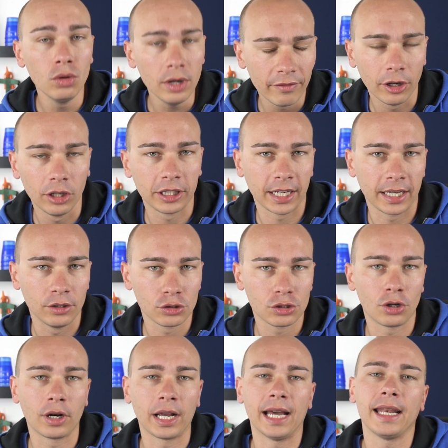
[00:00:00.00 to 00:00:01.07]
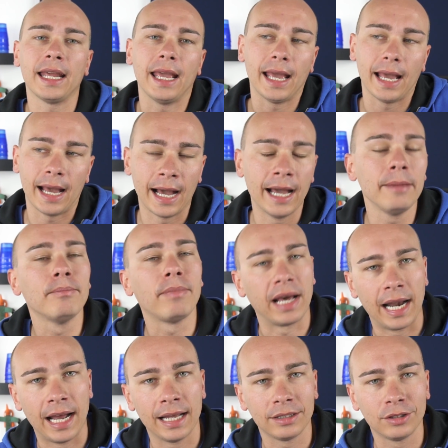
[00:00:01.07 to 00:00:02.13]
Una volta che il nostro cane ha
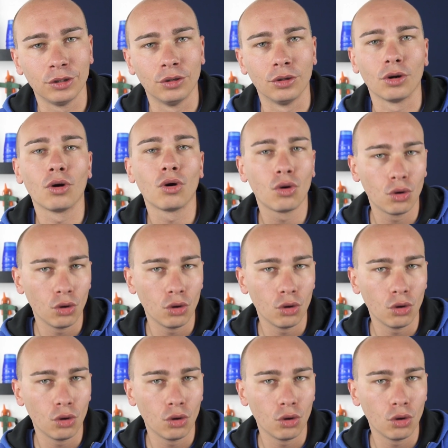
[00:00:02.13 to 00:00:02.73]
imparato